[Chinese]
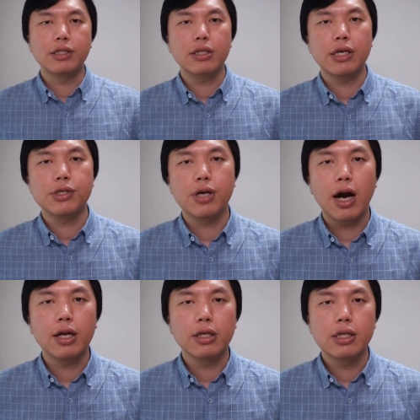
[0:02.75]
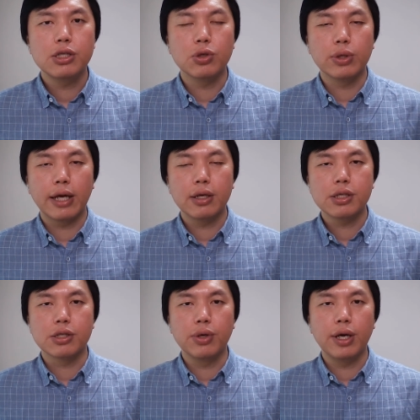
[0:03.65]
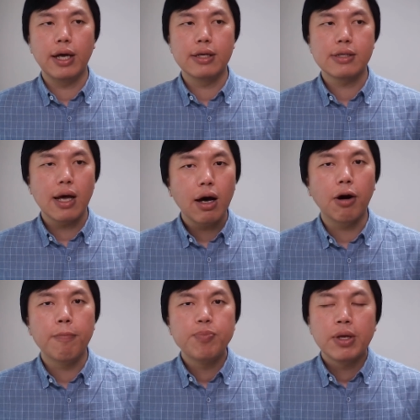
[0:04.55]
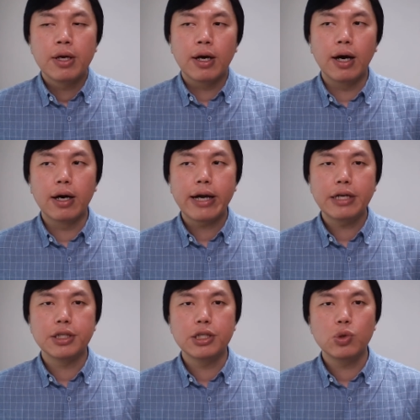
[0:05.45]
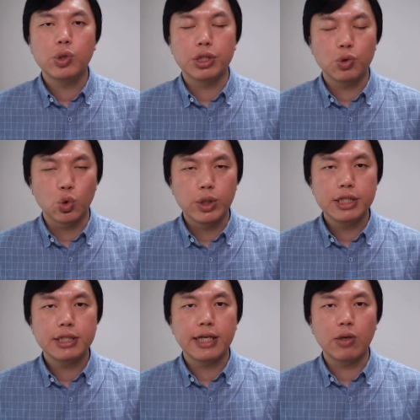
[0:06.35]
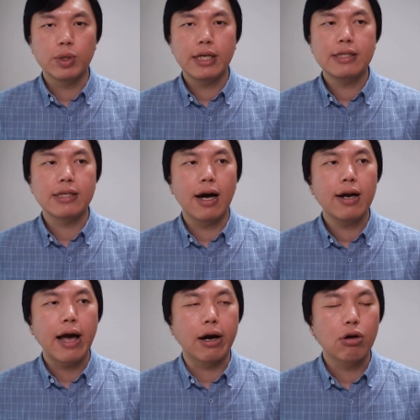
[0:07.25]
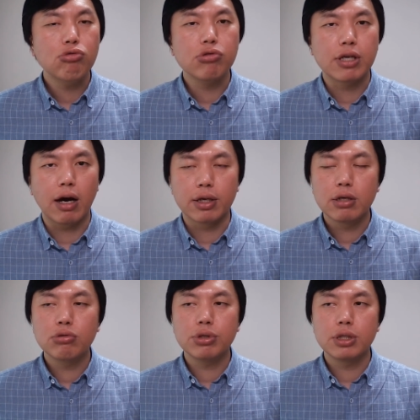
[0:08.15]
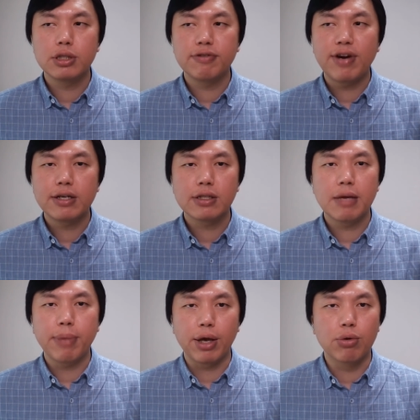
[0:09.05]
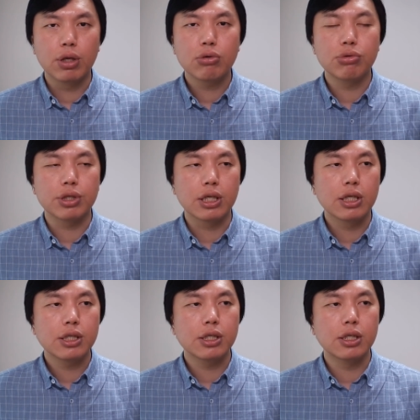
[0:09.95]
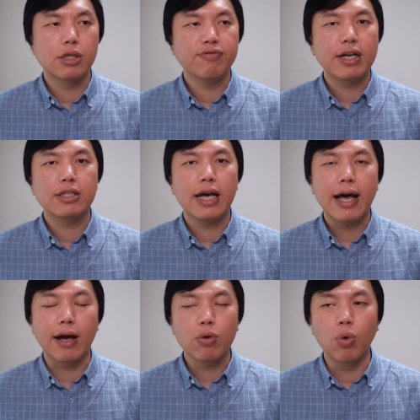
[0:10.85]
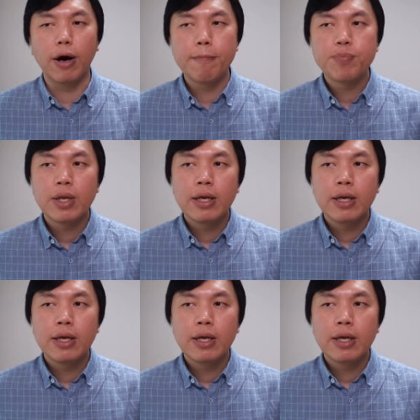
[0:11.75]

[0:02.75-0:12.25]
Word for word: 今天是二零一九年的十月三号，啊，开始进入主主题之前呢，我先讲两个故事啊。一个故事是发生在美国的故事，一个是发生在韩国。